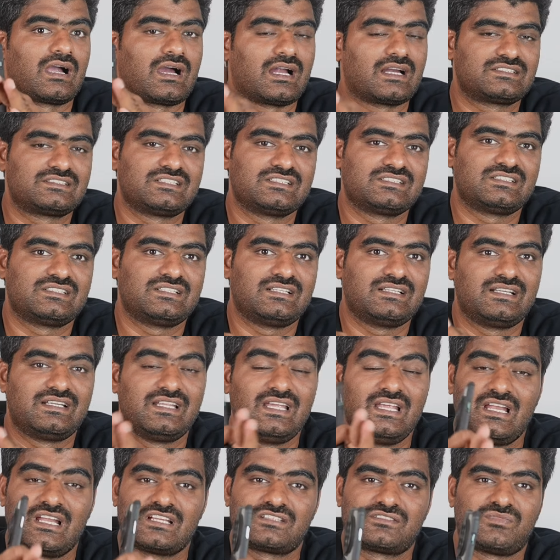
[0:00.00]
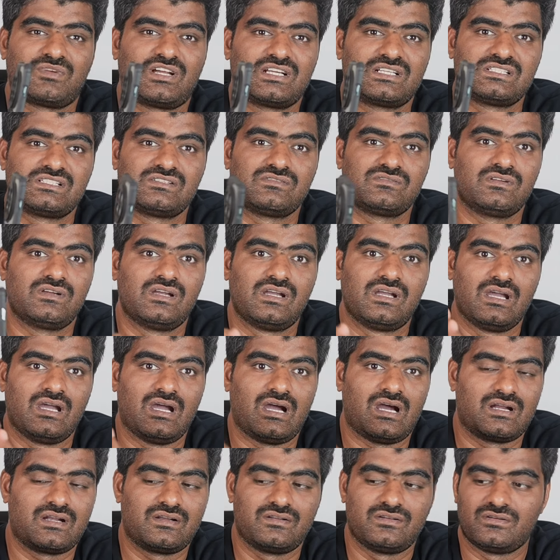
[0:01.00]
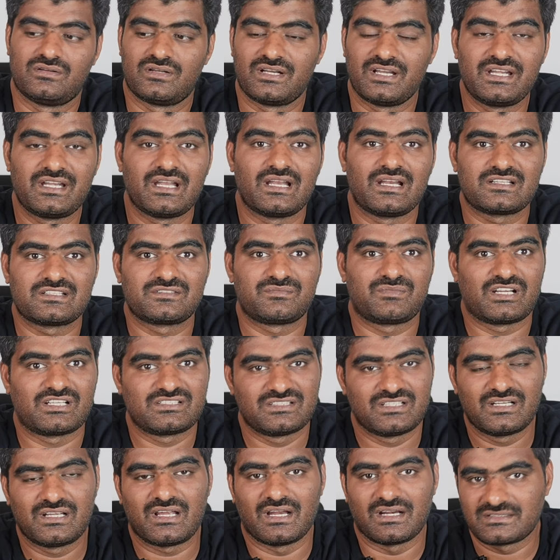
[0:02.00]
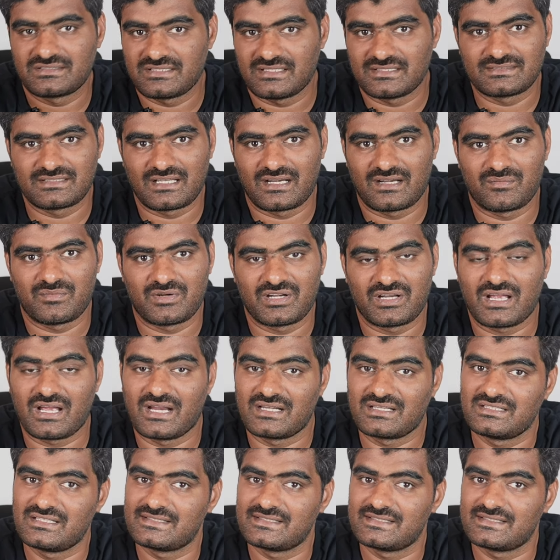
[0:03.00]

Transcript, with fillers: కట్ చేసేది డీలర్స్ మార్జిన్ అండ్ రీటైలర్స్ మార్జిన్ కట్ చేస్తారనమాట కట్